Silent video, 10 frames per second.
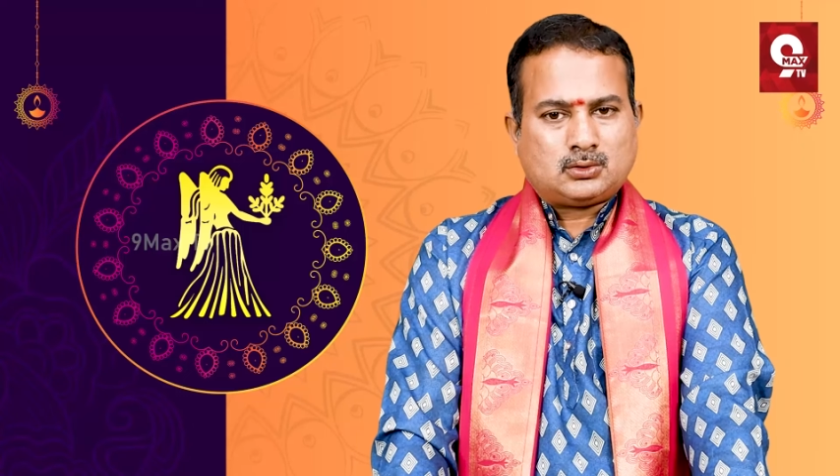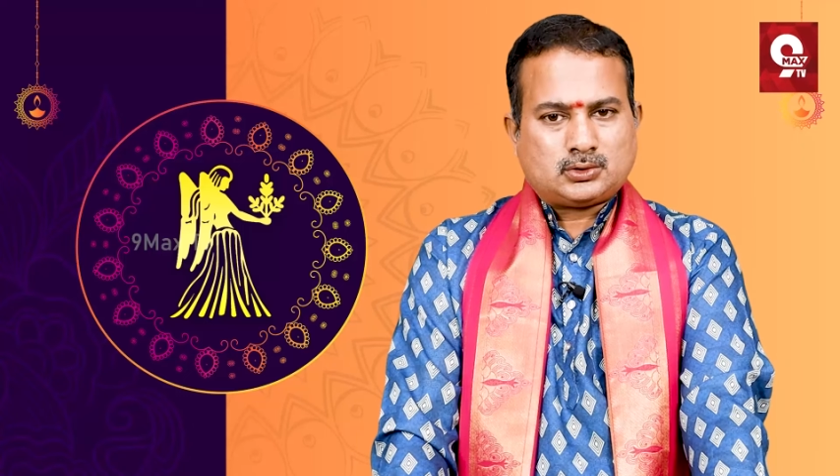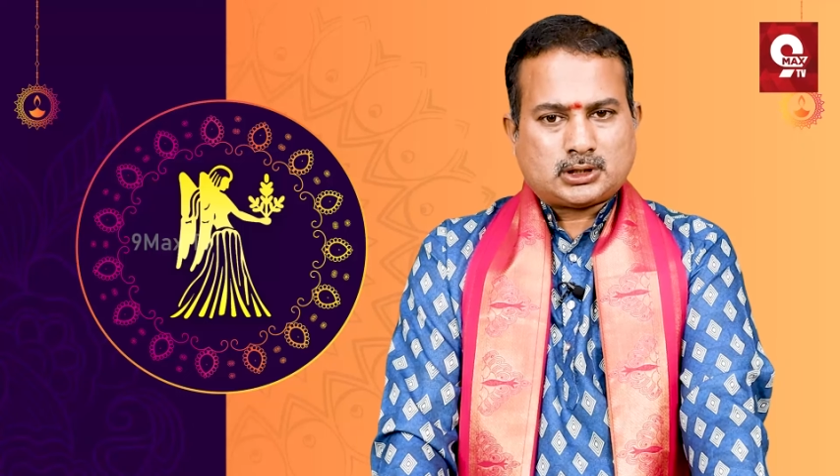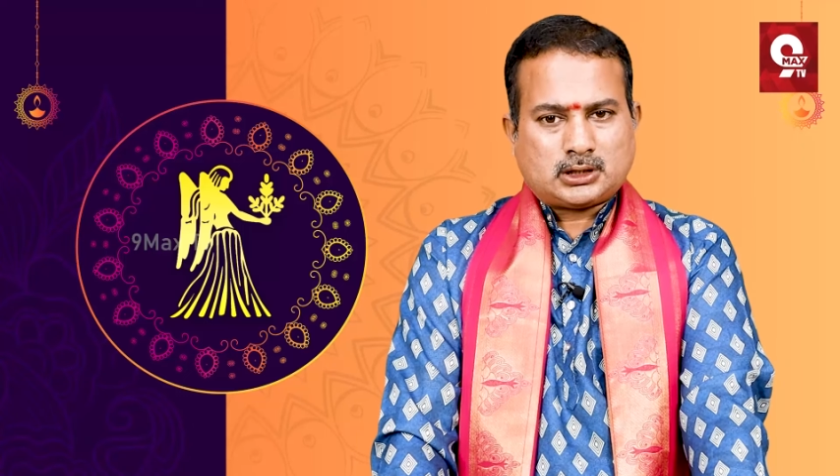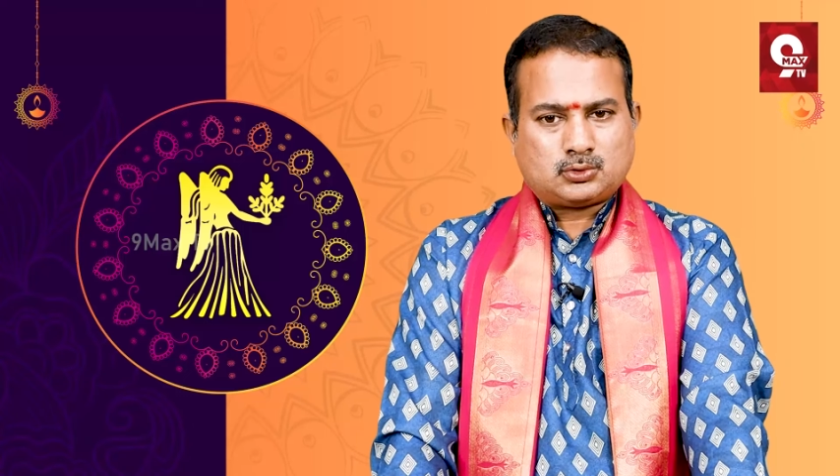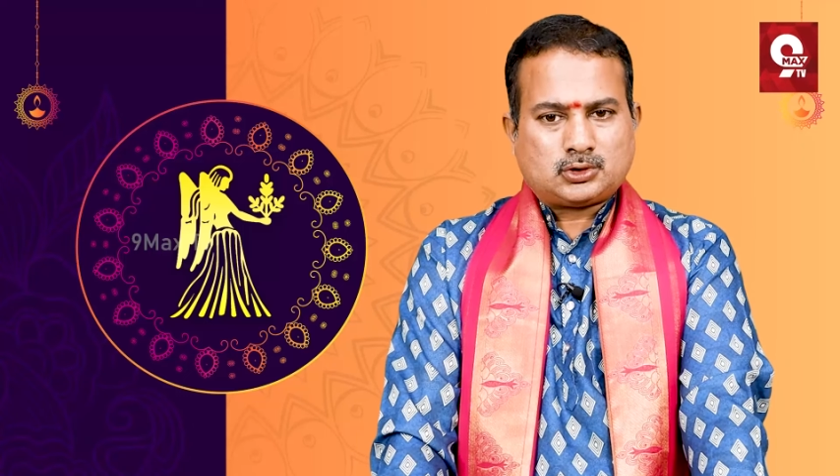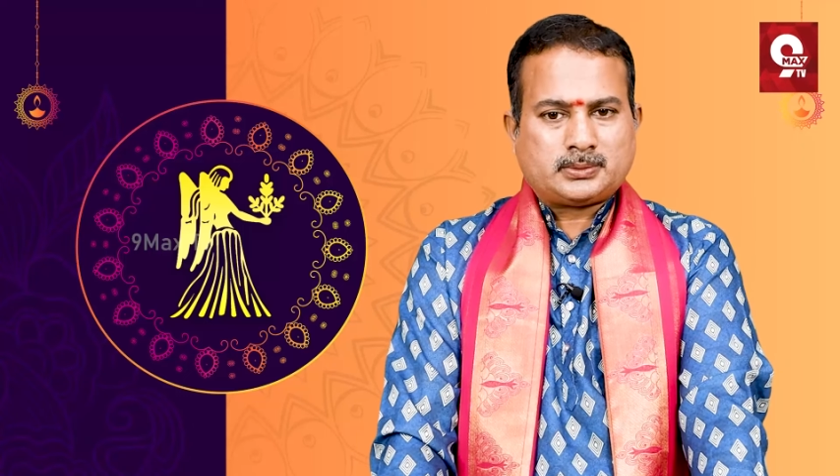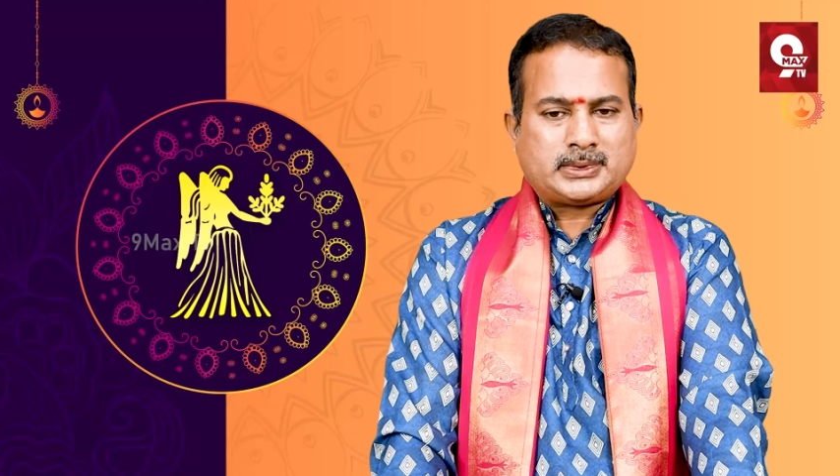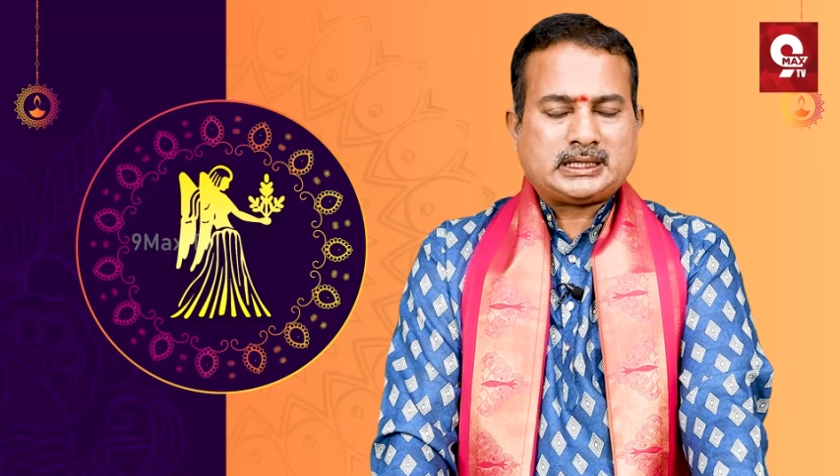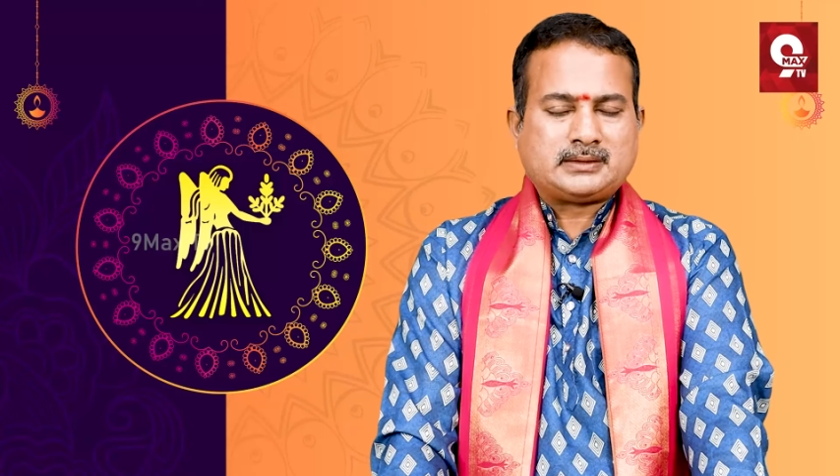కొంచెం
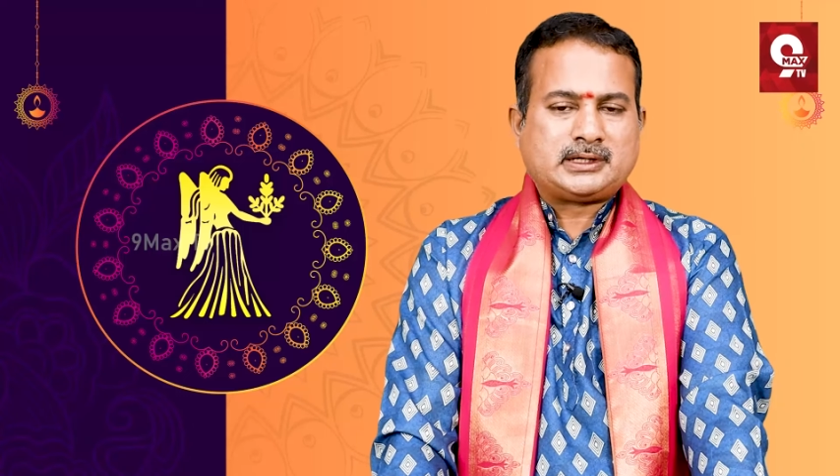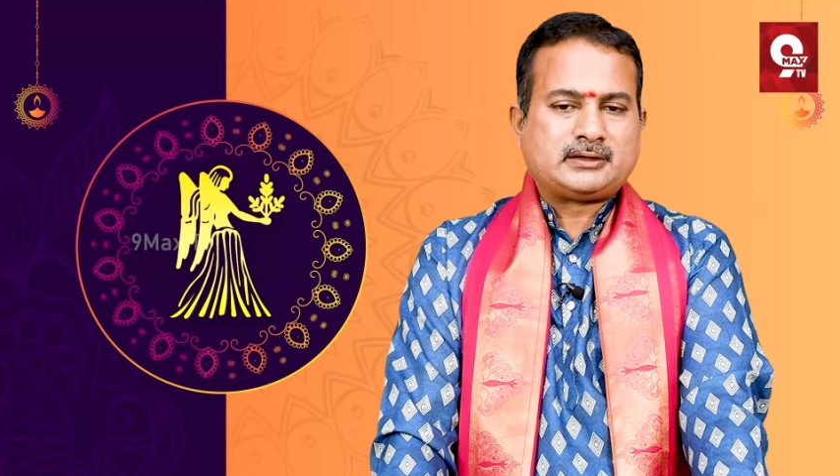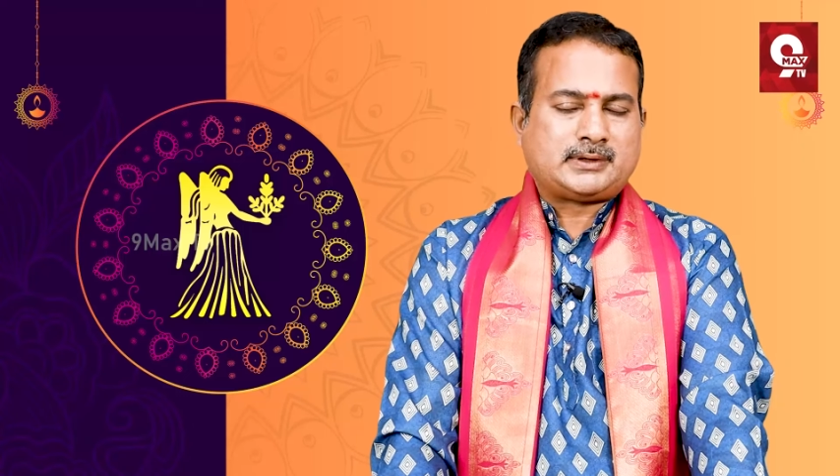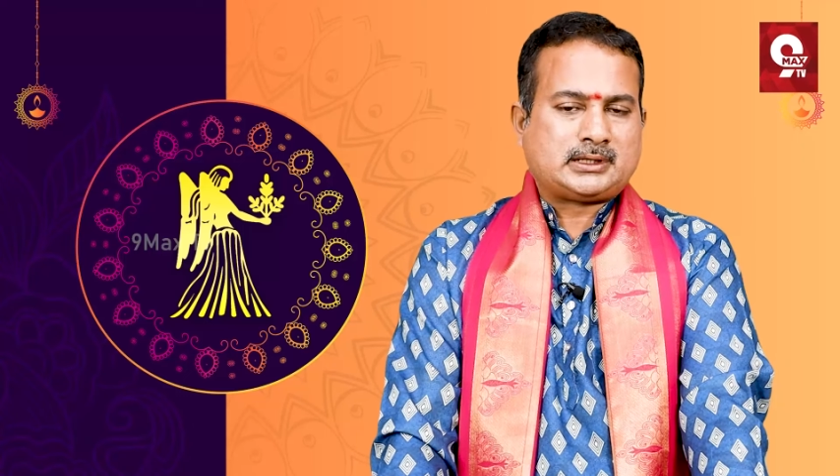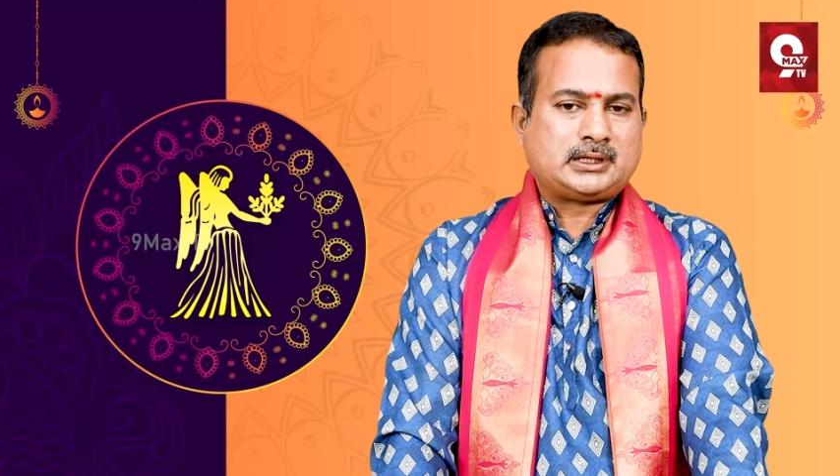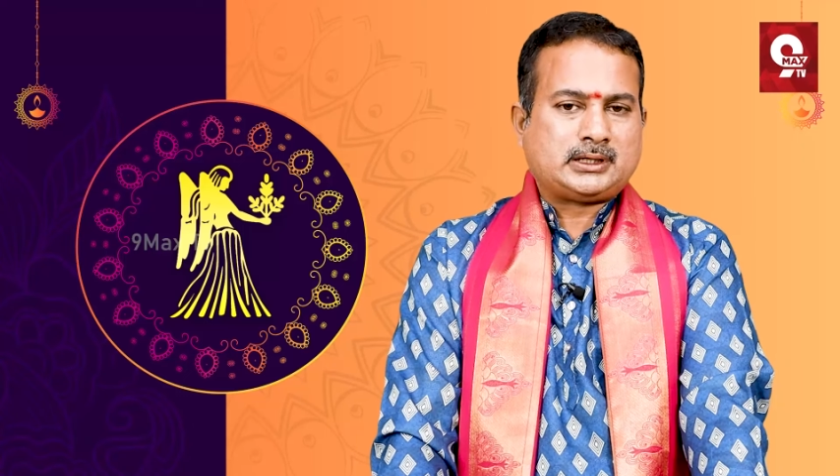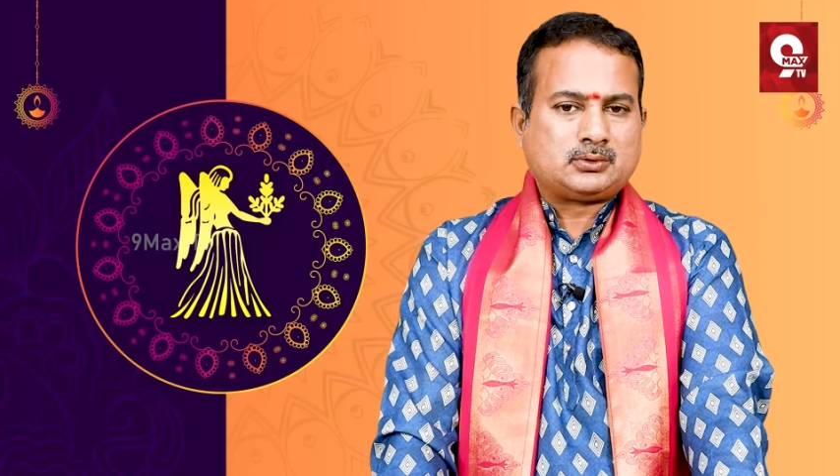అనుకూలమైనటువంటి ఫలితాలు